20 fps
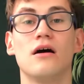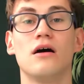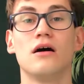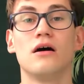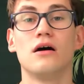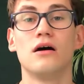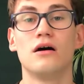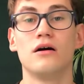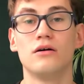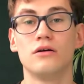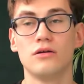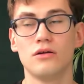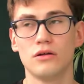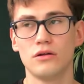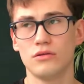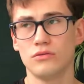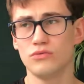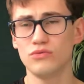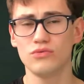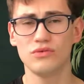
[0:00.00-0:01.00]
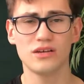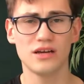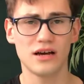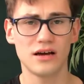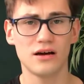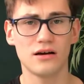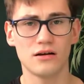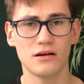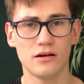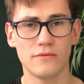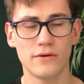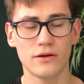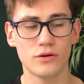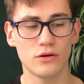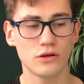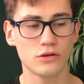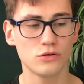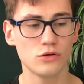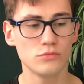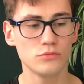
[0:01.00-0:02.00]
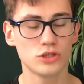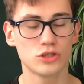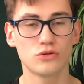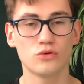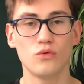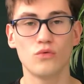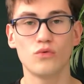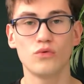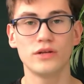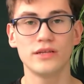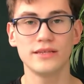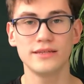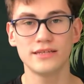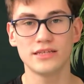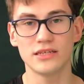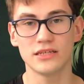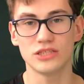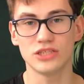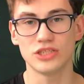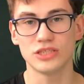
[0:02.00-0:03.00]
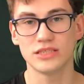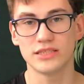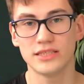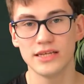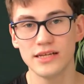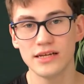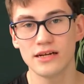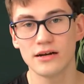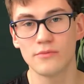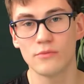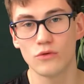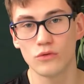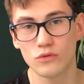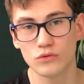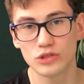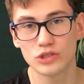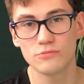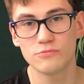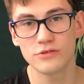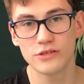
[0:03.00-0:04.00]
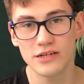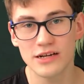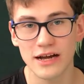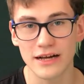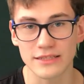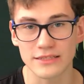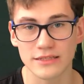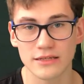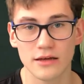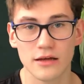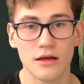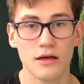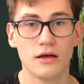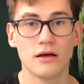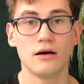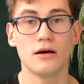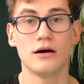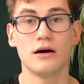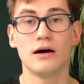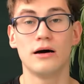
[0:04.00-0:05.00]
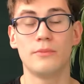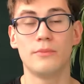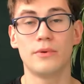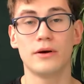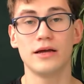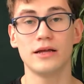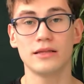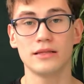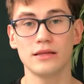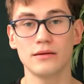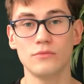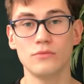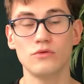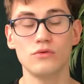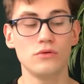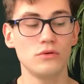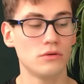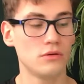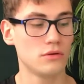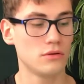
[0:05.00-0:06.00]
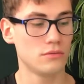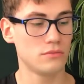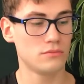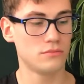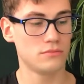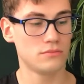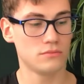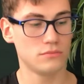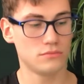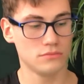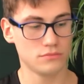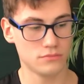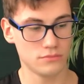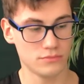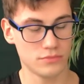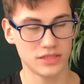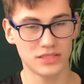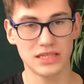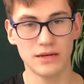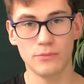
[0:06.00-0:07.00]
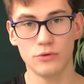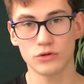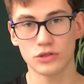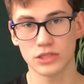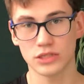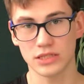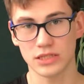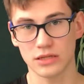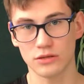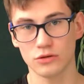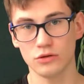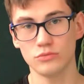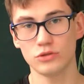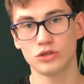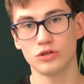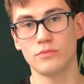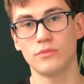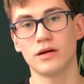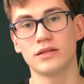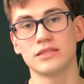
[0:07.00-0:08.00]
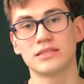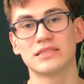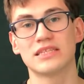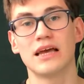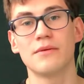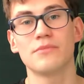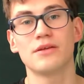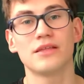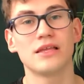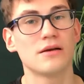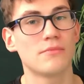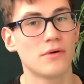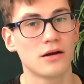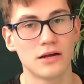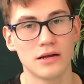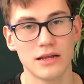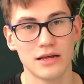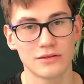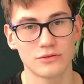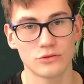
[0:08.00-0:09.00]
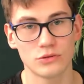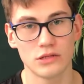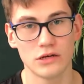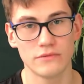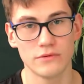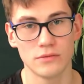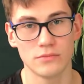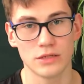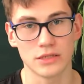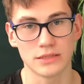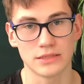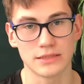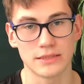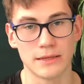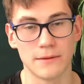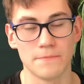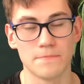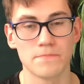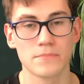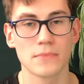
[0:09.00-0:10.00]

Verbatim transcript: А, ну, я говорю о том, что улитки частенько могут сбегать, а, поэтому позаботьтесь о том, чтобы они сами не могли оттуда выбраться.